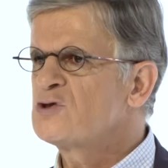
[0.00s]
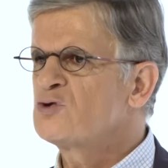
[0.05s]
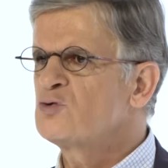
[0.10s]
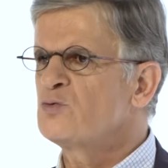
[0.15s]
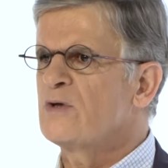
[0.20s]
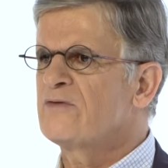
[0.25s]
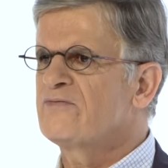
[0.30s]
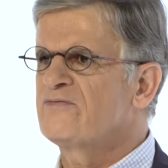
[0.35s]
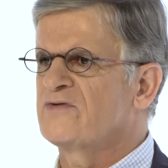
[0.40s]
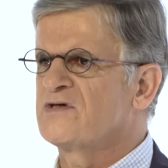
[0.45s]
tu
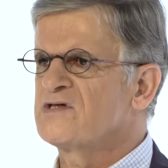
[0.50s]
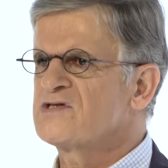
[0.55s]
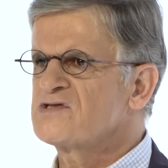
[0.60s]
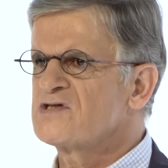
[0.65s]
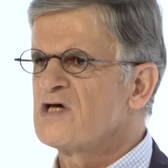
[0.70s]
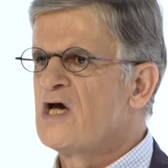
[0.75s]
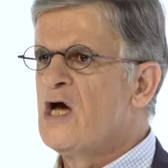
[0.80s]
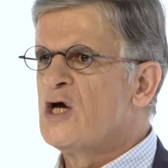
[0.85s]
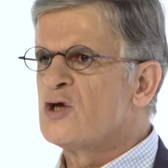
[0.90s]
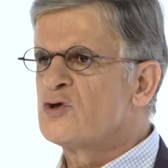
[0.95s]
es fils,
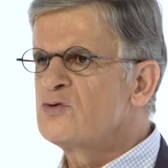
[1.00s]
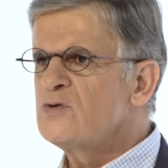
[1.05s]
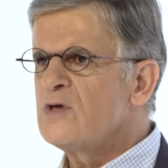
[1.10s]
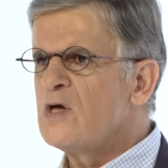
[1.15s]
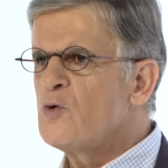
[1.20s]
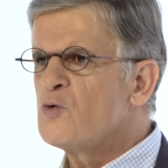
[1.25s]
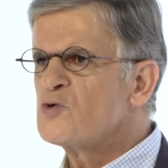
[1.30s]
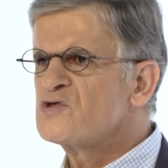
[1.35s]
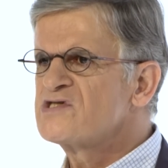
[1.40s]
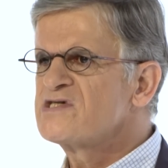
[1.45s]
tu es
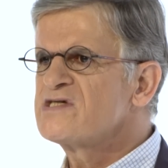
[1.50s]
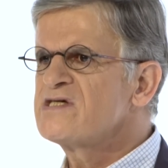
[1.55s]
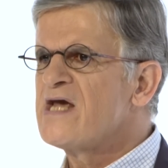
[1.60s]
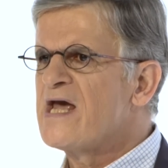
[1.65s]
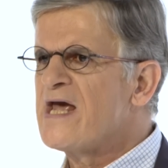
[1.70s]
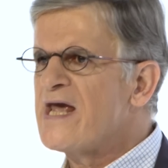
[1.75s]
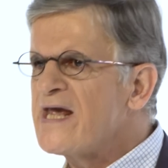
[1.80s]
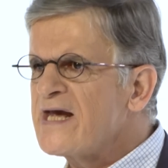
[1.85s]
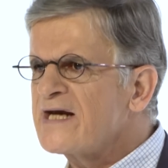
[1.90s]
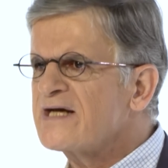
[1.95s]
aussi
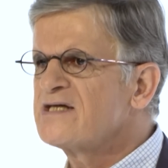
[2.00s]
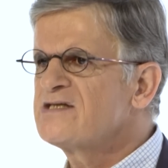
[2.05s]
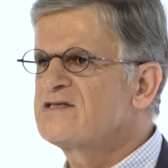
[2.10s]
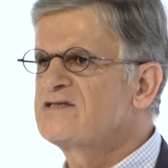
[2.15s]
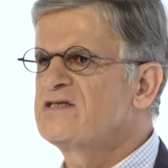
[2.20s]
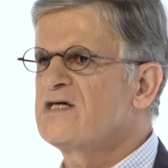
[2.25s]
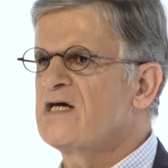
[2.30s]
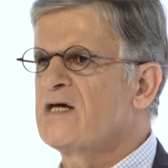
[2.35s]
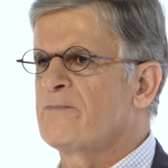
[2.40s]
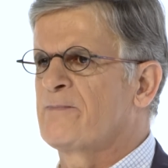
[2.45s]

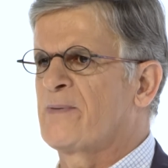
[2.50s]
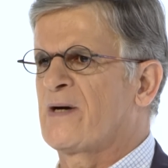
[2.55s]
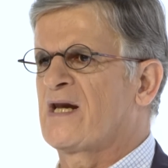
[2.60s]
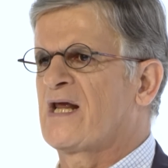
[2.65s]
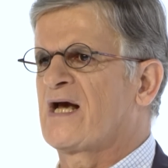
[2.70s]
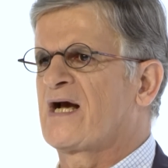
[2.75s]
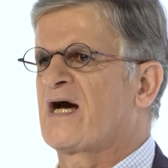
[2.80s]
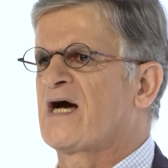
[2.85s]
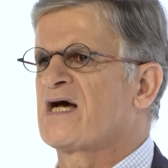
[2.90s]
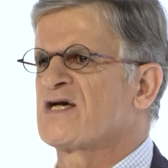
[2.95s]
héritier par
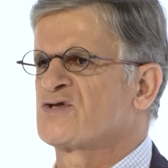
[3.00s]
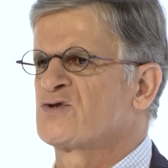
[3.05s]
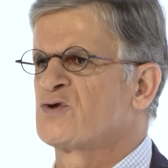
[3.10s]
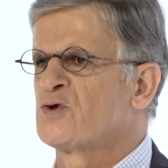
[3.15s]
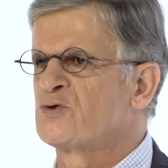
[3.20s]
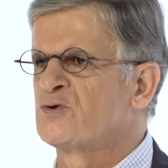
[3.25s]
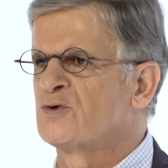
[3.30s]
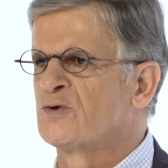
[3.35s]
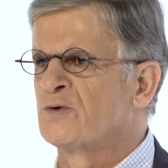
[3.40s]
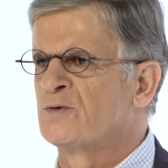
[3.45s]
la grâce de
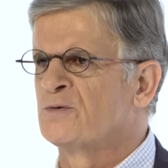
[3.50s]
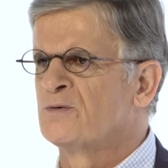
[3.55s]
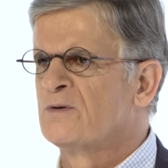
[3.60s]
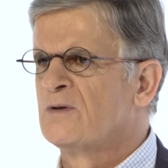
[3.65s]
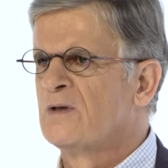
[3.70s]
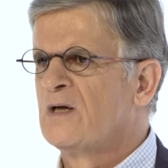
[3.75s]
Dieu.